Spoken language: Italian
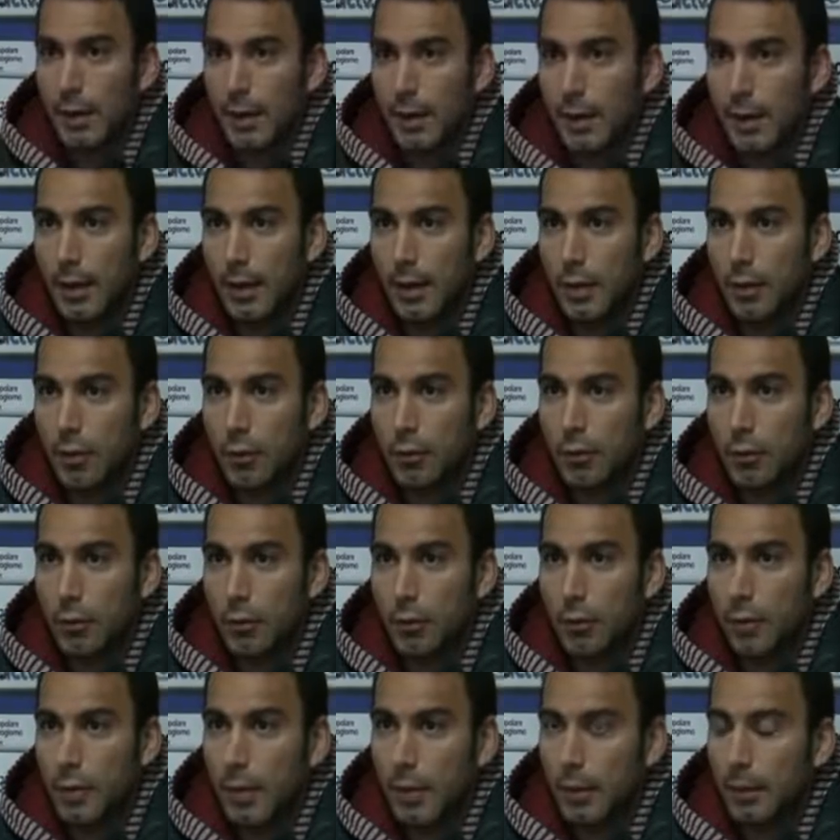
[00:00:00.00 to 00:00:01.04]
che
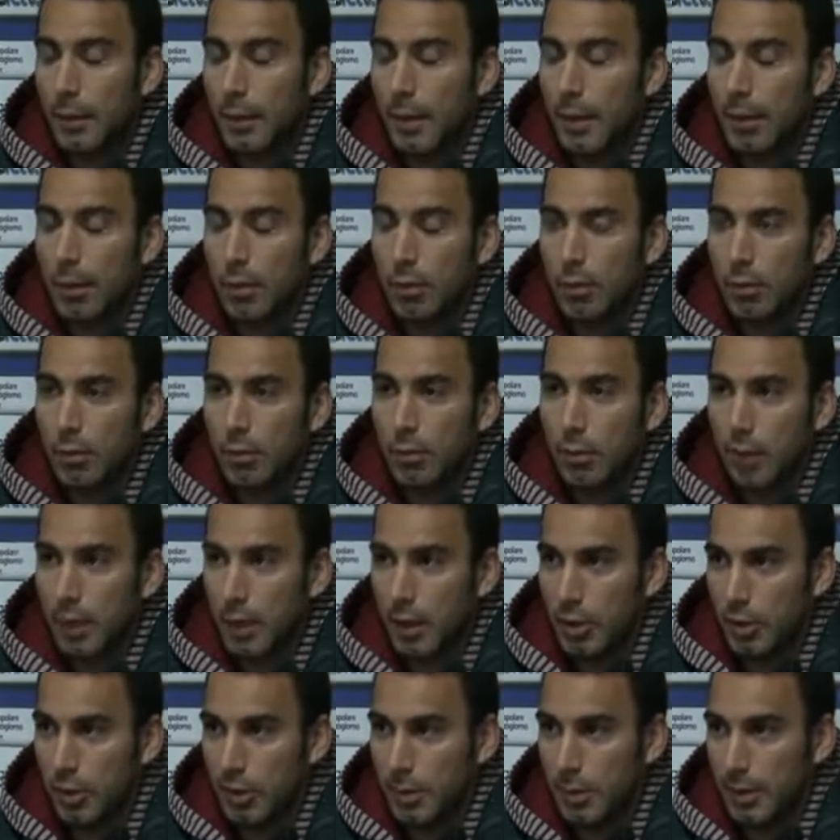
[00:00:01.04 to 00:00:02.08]
sfrutta meglio di tutti i
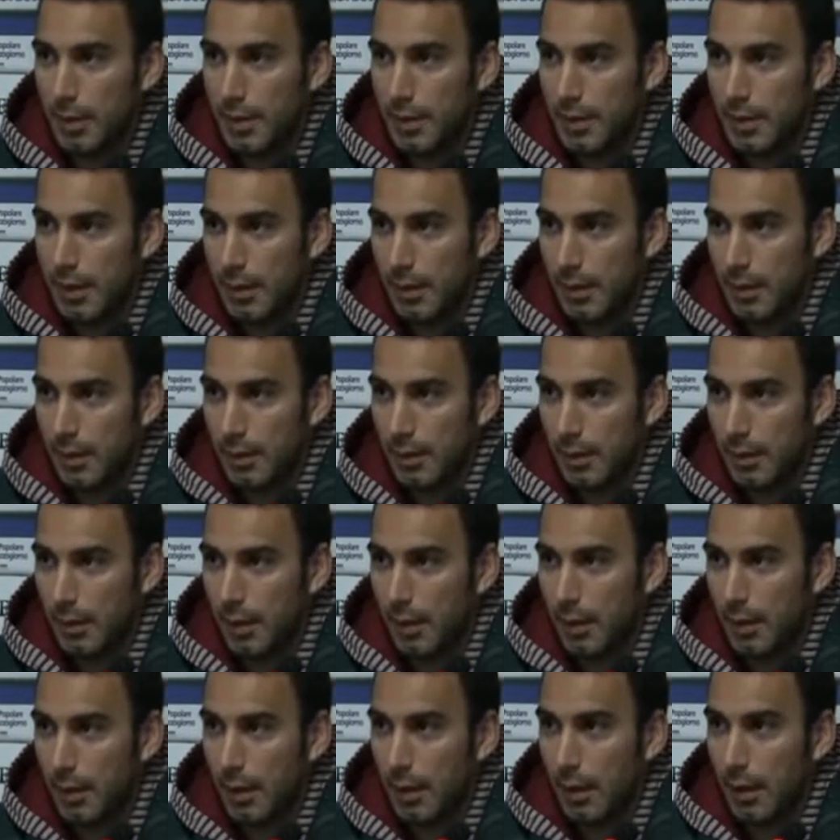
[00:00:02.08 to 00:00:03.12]
calci piazzati.
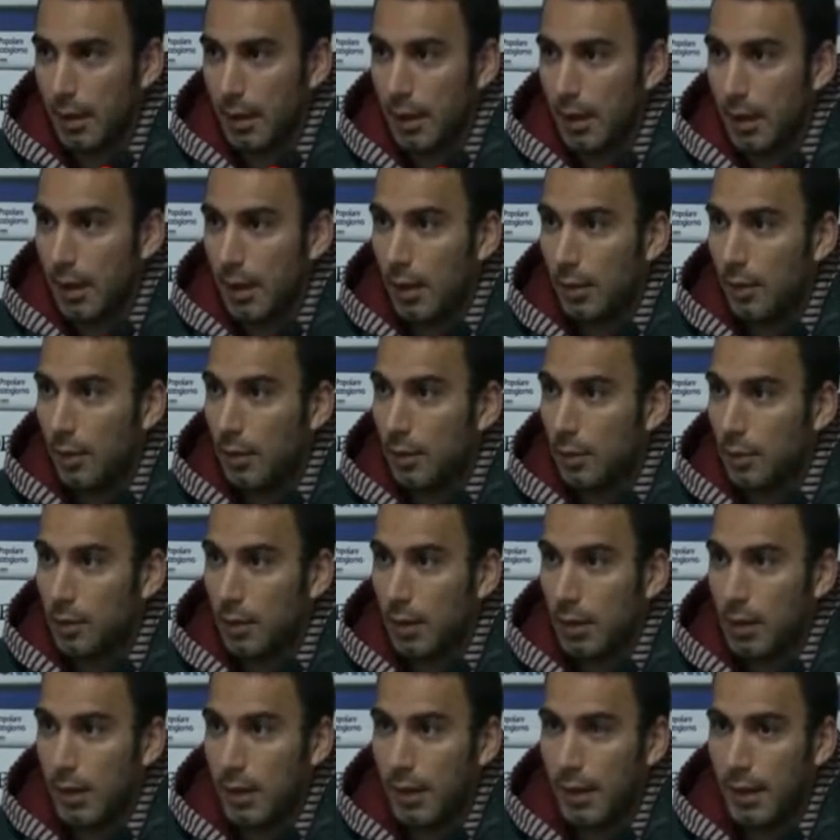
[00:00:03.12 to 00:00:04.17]
È una
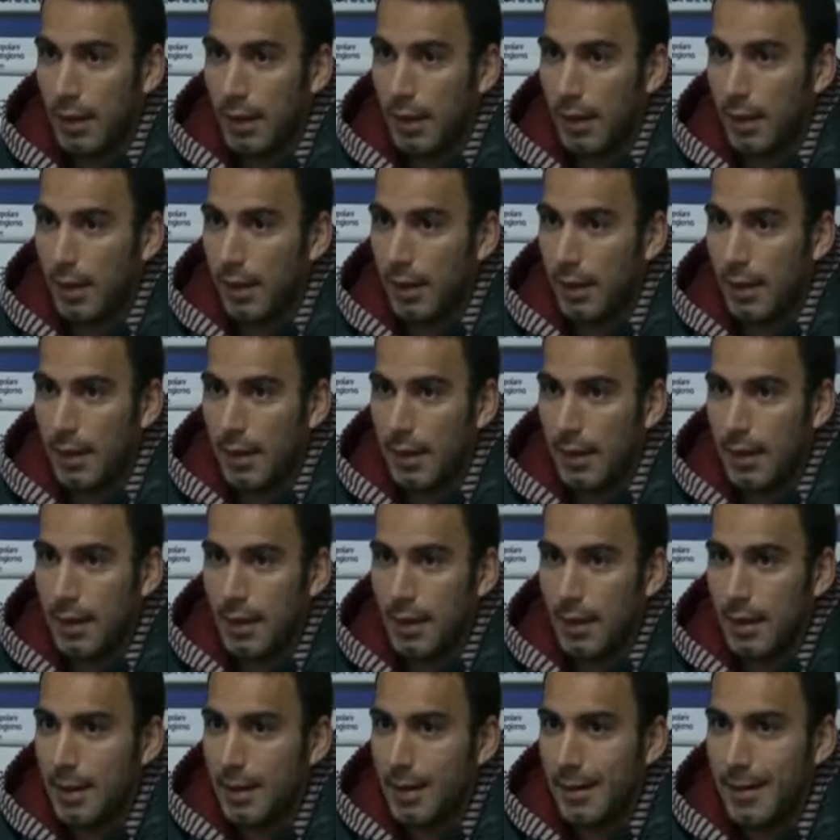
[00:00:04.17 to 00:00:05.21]
squadra
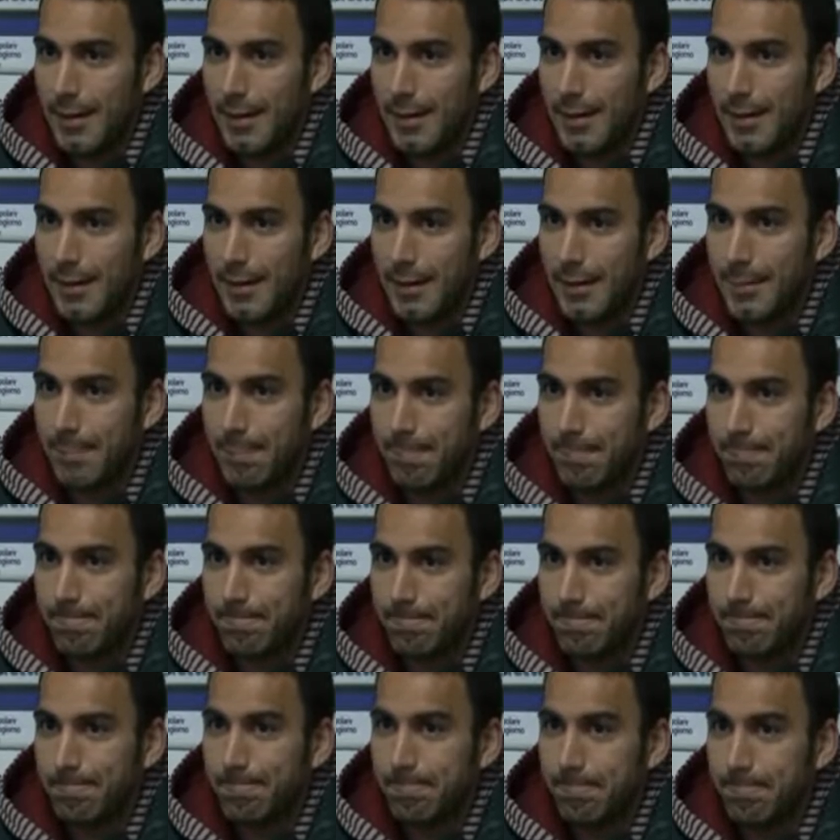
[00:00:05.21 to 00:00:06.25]
che
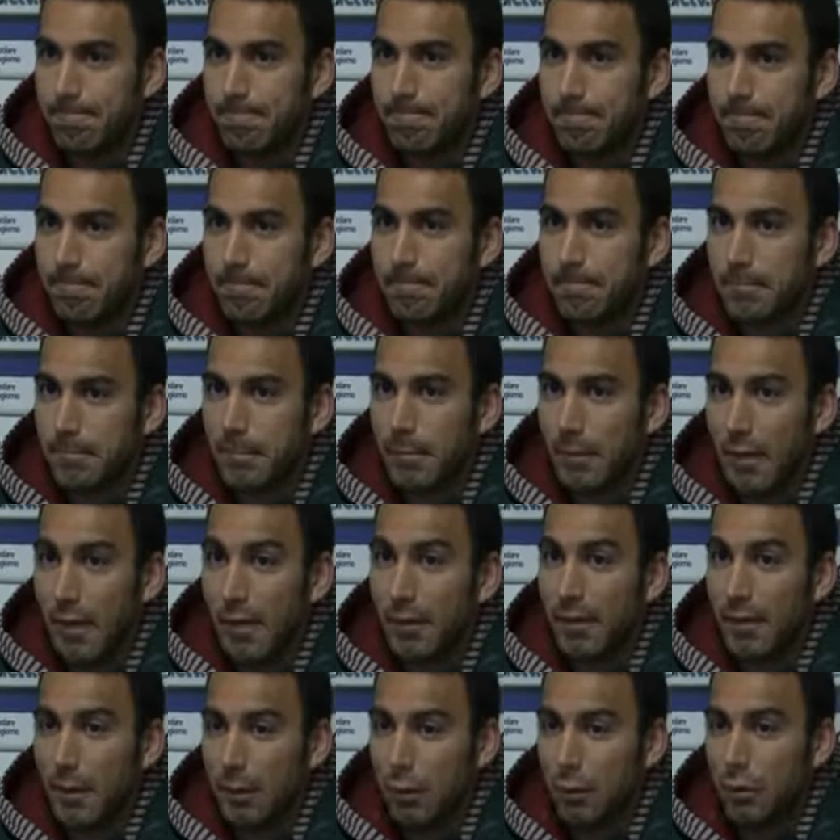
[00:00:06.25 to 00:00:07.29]
ha
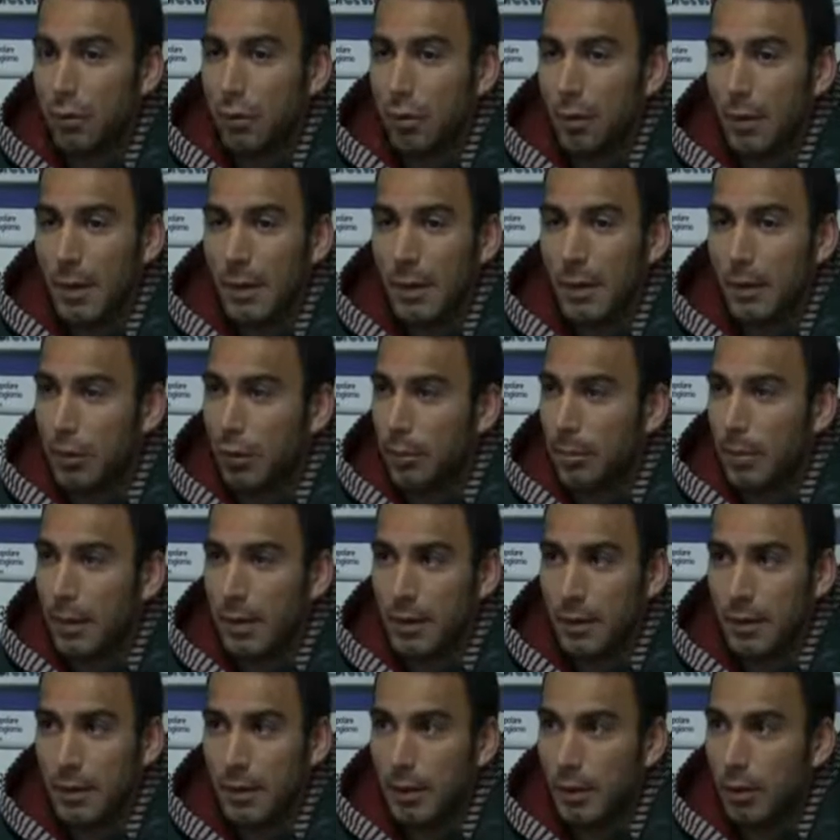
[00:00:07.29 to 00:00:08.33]
fatto secondo me la maggior
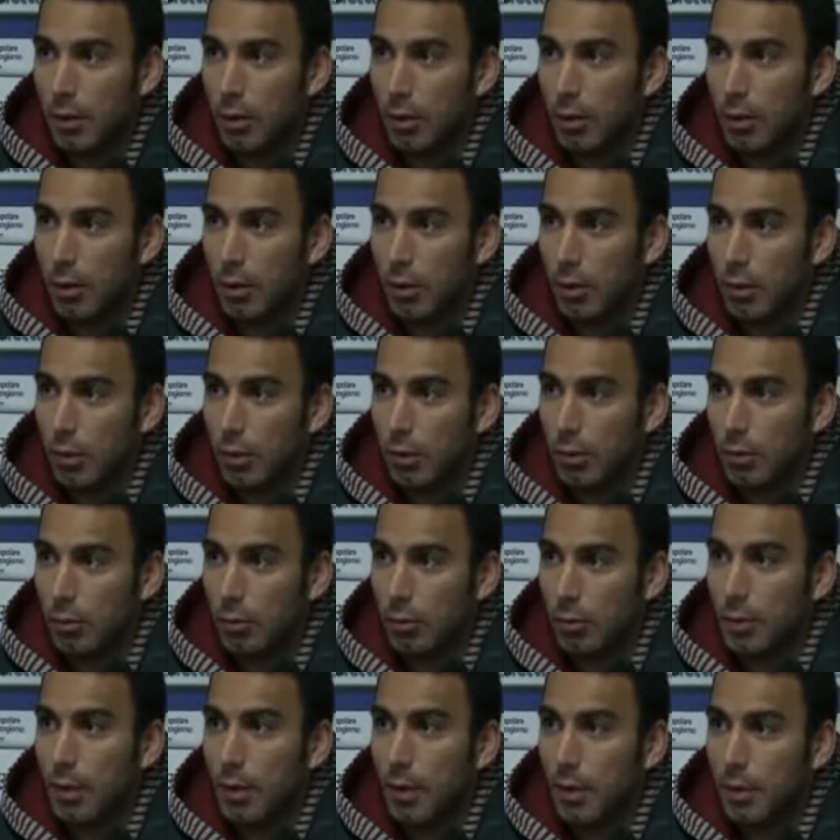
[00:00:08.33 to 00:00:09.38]
parte dei gol eh,
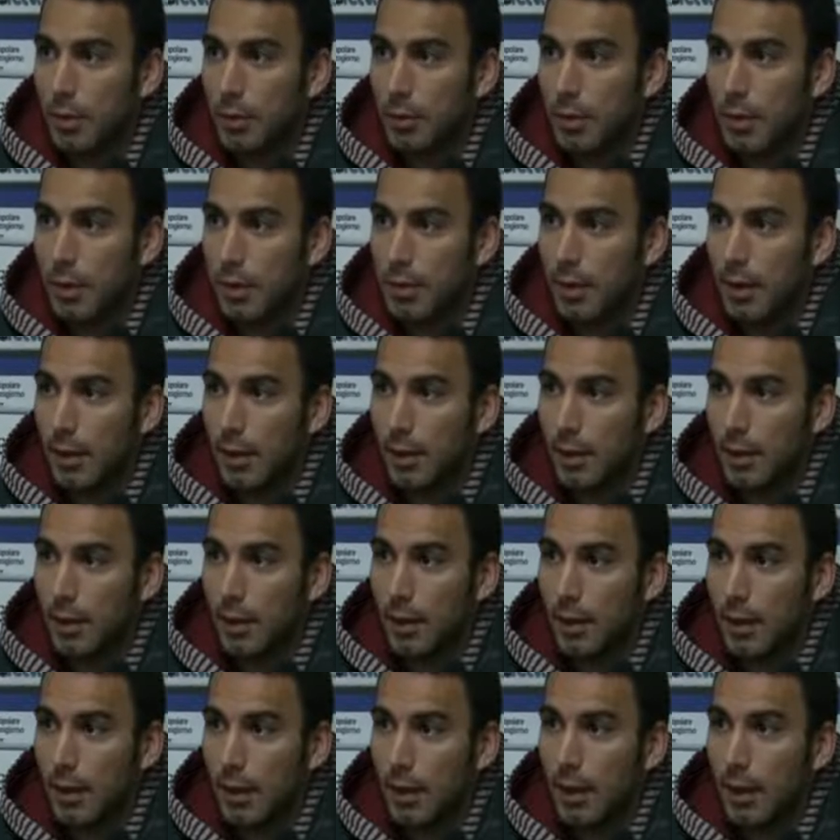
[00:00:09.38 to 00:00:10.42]
su calci piazzati,
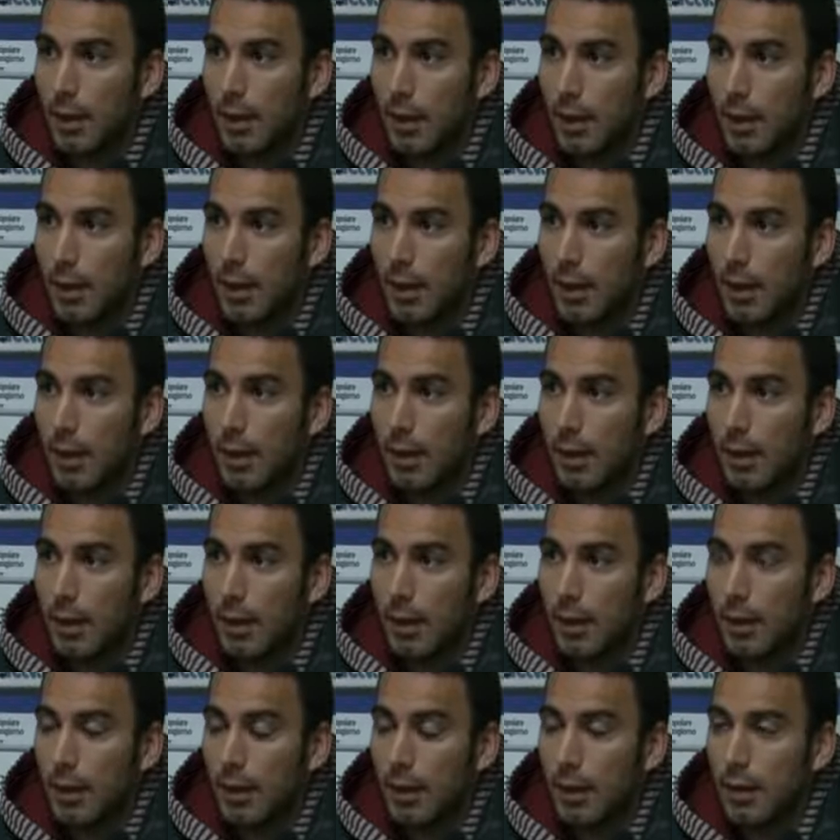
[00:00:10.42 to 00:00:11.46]

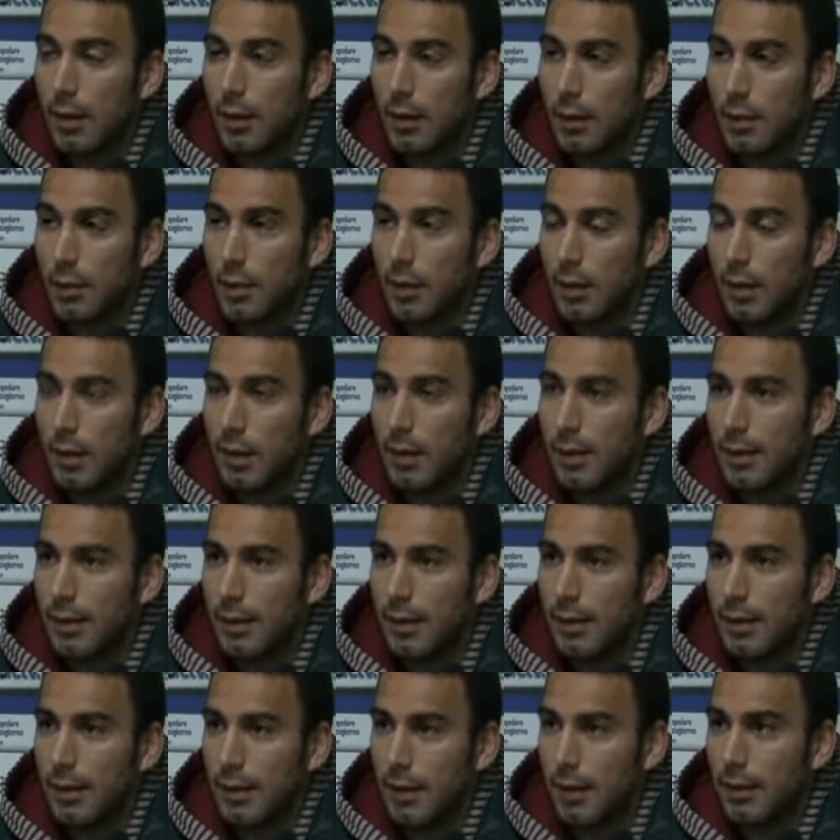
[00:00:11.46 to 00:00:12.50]
è una squadra da,
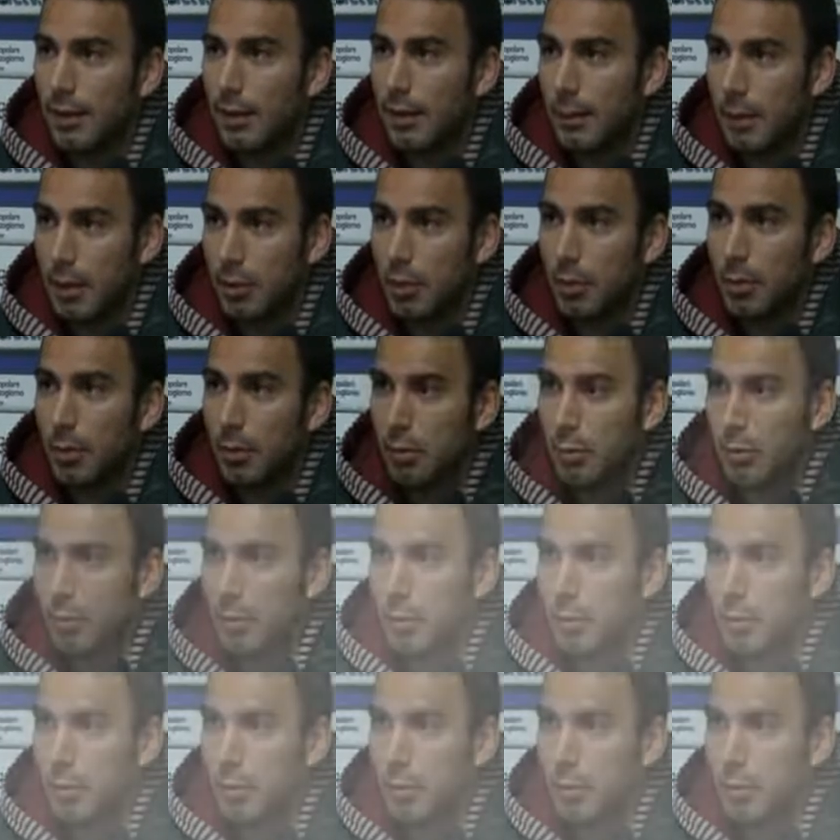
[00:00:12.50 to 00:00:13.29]
da temere soprattutto